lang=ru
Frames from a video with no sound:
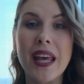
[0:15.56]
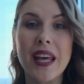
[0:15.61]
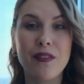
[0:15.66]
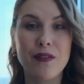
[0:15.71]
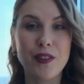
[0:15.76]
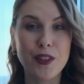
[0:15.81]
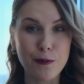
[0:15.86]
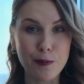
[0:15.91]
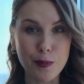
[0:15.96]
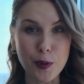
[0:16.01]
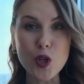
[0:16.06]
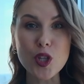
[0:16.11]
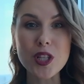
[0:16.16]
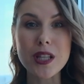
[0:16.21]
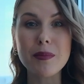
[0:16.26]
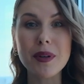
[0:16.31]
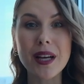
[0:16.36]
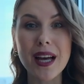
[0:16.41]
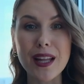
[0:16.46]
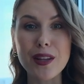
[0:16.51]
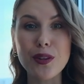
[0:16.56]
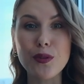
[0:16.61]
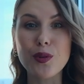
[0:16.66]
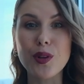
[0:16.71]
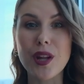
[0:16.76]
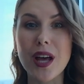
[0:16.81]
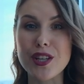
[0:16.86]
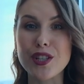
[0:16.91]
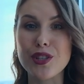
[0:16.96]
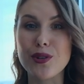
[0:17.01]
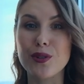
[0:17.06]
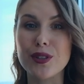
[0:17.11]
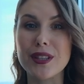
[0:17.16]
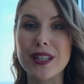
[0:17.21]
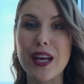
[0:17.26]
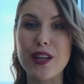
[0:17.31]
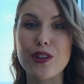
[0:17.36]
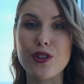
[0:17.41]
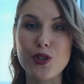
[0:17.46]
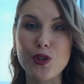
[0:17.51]
Ведь в прошлом году наша
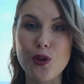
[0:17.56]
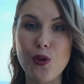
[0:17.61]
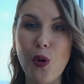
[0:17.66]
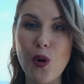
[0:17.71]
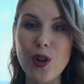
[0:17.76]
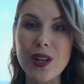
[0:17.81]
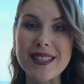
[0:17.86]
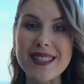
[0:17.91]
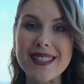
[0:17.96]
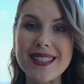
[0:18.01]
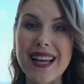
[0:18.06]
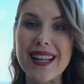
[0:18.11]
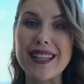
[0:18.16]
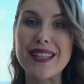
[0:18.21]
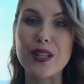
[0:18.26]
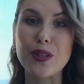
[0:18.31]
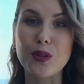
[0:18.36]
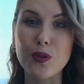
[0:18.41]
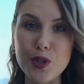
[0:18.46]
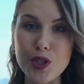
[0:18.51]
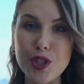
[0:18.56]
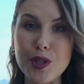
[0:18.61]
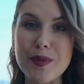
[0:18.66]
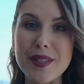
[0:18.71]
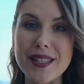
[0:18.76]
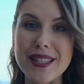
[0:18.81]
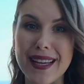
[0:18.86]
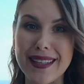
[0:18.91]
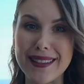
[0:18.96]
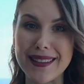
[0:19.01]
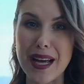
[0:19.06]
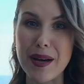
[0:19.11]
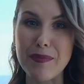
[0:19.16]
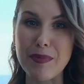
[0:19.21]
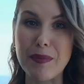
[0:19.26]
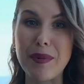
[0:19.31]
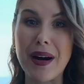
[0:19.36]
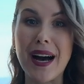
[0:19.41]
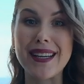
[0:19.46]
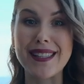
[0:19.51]
онлайн-школа стала лучшим
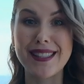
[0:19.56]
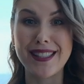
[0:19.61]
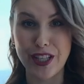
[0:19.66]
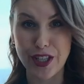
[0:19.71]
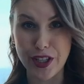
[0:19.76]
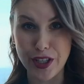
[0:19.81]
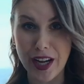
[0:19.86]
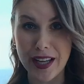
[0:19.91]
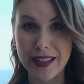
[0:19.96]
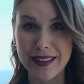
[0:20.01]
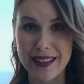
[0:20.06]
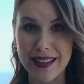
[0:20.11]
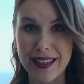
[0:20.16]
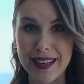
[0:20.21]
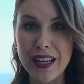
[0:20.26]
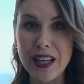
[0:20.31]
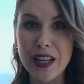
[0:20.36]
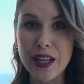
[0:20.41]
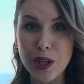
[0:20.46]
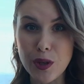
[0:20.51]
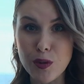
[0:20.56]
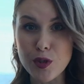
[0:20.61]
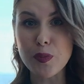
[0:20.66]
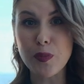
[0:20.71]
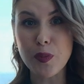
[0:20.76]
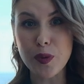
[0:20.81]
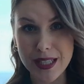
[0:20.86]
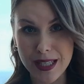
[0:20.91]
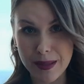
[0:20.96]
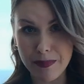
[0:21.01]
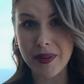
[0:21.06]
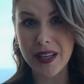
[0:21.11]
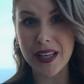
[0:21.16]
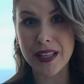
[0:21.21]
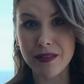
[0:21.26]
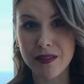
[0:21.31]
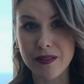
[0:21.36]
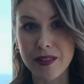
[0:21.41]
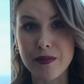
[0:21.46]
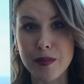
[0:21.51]
стартапом акселератора. И уже после
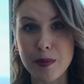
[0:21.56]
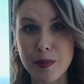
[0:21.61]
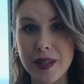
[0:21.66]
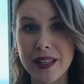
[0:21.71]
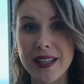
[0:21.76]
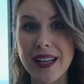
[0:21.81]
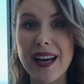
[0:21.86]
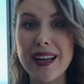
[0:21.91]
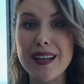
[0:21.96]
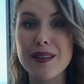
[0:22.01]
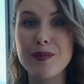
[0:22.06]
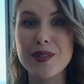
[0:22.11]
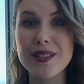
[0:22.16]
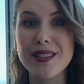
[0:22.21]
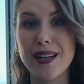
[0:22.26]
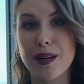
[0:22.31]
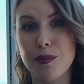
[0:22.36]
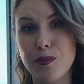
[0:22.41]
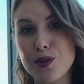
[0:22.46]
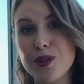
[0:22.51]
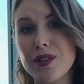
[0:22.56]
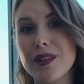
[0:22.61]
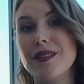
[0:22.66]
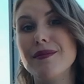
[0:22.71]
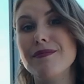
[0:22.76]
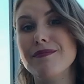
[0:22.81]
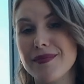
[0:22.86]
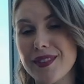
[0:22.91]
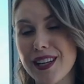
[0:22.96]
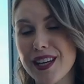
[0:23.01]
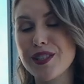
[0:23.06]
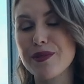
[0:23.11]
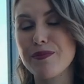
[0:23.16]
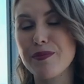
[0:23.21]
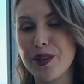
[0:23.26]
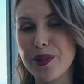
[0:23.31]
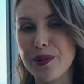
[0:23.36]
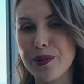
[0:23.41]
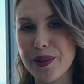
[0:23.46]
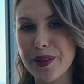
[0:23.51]
первого вебинара мы заработали наш
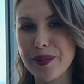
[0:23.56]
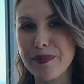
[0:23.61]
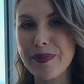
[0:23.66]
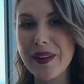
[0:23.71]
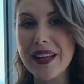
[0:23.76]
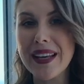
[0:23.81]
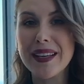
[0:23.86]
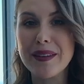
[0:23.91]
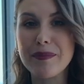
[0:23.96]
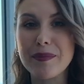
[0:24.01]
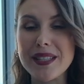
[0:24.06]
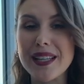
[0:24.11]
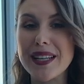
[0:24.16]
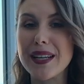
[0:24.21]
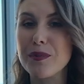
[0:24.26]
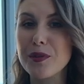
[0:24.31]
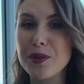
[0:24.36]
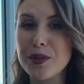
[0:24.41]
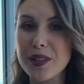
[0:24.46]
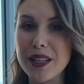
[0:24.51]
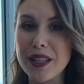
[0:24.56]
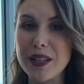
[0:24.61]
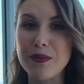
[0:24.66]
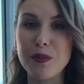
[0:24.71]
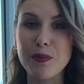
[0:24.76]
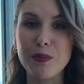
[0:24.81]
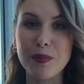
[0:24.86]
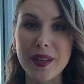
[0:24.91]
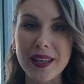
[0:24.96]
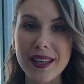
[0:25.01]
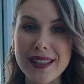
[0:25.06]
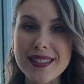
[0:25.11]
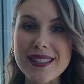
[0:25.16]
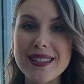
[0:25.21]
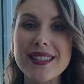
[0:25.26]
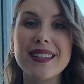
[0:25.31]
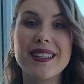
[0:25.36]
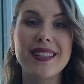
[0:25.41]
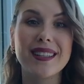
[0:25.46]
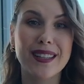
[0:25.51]
миллион. Мы заработали его без
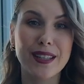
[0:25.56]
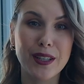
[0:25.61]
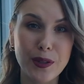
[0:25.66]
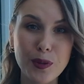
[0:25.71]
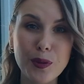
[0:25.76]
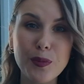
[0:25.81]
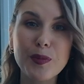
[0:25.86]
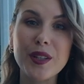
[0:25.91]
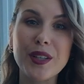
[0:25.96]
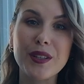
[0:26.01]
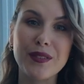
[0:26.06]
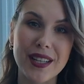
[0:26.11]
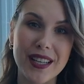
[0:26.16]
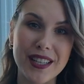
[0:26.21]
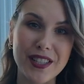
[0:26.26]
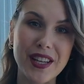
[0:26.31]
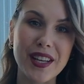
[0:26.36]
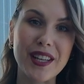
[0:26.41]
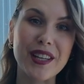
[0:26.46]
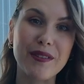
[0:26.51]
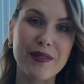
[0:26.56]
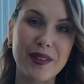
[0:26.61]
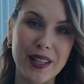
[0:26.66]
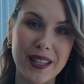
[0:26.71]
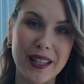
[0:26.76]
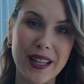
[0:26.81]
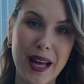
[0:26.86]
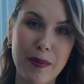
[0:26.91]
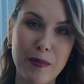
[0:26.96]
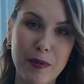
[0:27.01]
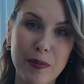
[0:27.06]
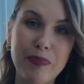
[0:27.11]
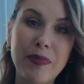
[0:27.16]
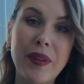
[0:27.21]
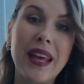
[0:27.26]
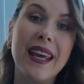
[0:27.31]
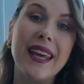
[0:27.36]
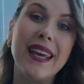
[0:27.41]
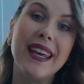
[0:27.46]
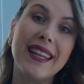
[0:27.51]
крупных вложений в рекламу.
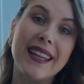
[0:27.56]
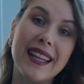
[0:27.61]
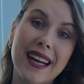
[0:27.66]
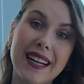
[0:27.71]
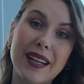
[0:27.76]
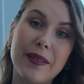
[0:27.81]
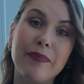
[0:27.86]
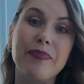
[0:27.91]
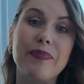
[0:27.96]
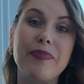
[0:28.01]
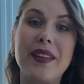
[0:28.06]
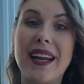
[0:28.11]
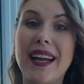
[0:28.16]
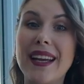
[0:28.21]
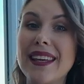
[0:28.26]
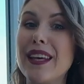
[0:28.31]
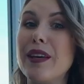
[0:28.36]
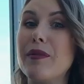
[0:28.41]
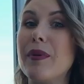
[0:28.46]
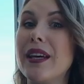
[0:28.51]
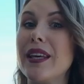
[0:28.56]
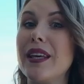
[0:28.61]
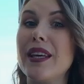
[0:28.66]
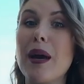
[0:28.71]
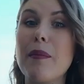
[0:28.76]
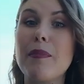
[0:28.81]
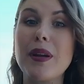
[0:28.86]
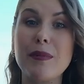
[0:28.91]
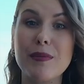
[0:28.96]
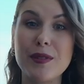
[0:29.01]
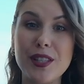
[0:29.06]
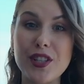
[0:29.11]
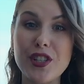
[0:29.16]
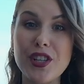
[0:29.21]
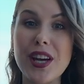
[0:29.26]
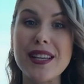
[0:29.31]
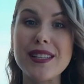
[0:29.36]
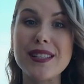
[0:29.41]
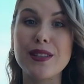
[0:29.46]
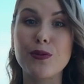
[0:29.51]
Итак, Дорогие мои, я прямо
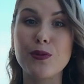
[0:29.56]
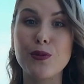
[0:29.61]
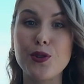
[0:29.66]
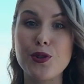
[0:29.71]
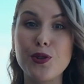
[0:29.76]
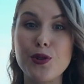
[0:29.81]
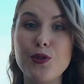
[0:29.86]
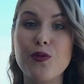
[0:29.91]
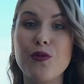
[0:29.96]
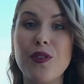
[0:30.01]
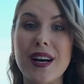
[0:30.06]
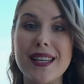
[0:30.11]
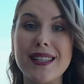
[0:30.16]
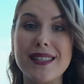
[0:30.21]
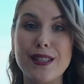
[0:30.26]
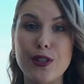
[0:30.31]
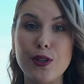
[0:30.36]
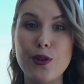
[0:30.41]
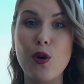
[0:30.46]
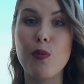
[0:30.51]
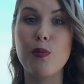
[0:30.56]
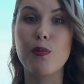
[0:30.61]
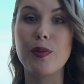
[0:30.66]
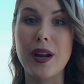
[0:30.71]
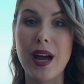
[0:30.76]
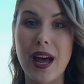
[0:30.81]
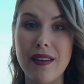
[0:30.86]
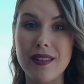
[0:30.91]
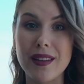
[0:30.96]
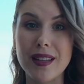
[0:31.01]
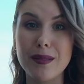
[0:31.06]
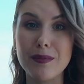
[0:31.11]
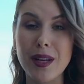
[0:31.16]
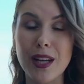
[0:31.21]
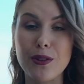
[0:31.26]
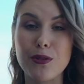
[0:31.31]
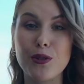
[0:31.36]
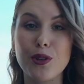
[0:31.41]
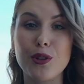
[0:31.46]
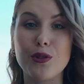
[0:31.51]
сейчас научу вас трем правилам,
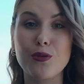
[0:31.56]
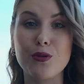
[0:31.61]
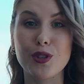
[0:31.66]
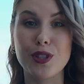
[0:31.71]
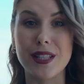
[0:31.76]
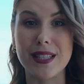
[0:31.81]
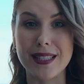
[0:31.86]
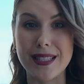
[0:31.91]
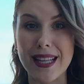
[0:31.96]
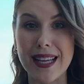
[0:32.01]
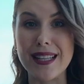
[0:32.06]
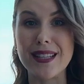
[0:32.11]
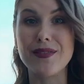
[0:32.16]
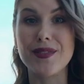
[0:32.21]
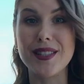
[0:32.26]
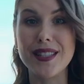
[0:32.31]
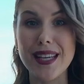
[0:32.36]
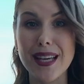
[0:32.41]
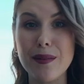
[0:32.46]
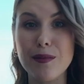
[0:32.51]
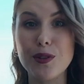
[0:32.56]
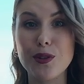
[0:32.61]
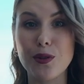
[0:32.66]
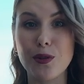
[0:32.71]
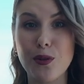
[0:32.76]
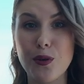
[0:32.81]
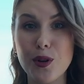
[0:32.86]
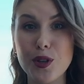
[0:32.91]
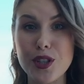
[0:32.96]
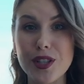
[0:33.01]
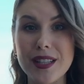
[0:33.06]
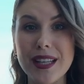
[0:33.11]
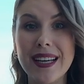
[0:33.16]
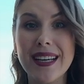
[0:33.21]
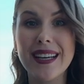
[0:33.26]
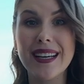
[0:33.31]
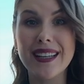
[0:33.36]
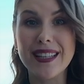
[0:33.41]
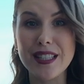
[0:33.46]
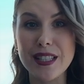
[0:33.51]
которые нужно знать всем, кто хочет
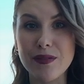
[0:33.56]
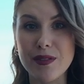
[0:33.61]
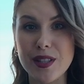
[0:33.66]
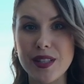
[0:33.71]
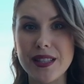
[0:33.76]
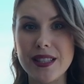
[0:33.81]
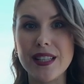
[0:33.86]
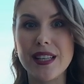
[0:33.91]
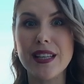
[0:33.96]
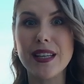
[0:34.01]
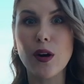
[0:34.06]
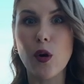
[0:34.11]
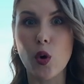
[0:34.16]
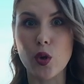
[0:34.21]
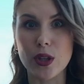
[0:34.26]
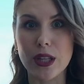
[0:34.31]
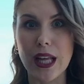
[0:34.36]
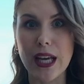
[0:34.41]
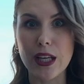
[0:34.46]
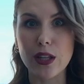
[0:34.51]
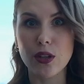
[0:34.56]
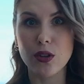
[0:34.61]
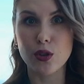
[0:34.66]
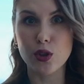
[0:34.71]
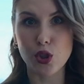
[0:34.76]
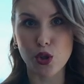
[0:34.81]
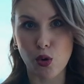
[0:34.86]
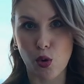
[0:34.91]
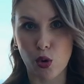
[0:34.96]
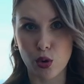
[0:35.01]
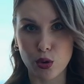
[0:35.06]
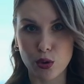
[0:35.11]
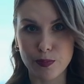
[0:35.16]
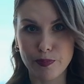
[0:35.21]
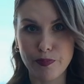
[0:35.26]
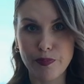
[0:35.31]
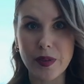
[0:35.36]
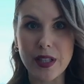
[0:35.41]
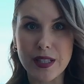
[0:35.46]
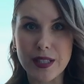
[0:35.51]
завести онлайн-школу,
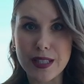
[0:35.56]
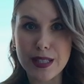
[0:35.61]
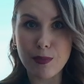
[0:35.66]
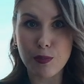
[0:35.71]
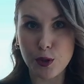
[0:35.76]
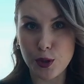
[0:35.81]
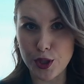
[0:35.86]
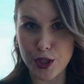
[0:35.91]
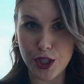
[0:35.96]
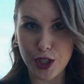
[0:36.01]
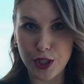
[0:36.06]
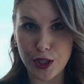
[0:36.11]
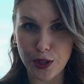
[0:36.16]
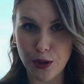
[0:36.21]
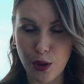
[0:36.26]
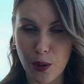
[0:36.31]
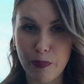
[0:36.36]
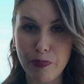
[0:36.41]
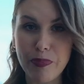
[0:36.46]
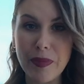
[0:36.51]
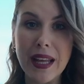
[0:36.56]
запустить ее.